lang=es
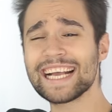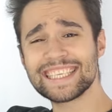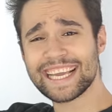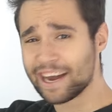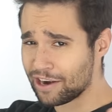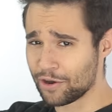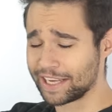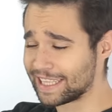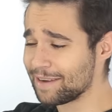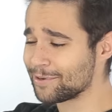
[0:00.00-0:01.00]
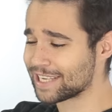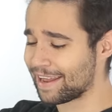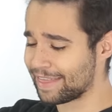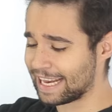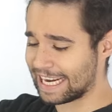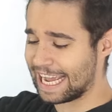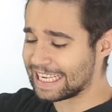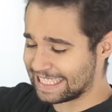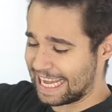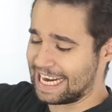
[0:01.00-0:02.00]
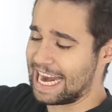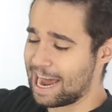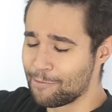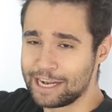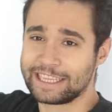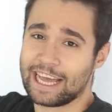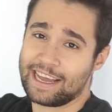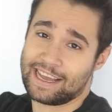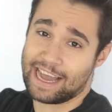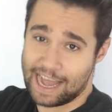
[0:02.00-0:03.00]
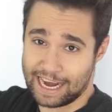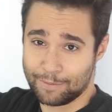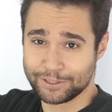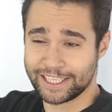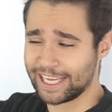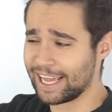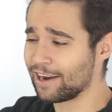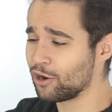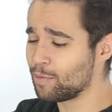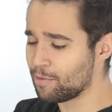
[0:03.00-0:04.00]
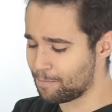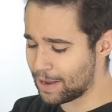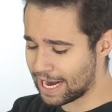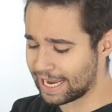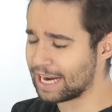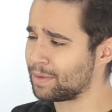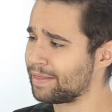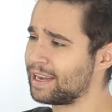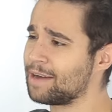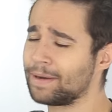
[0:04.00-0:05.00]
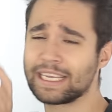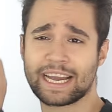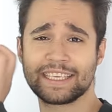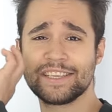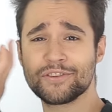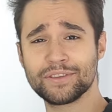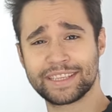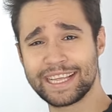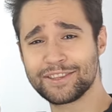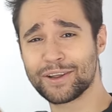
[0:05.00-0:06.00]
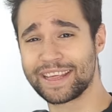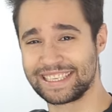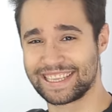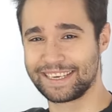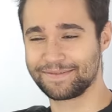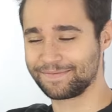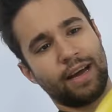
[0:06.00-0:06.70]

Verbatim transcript: así que ahora lo que tenemos que hacer es darle la vuelta a la botella y al globo para que la maicena vaya cayendo dentro de este.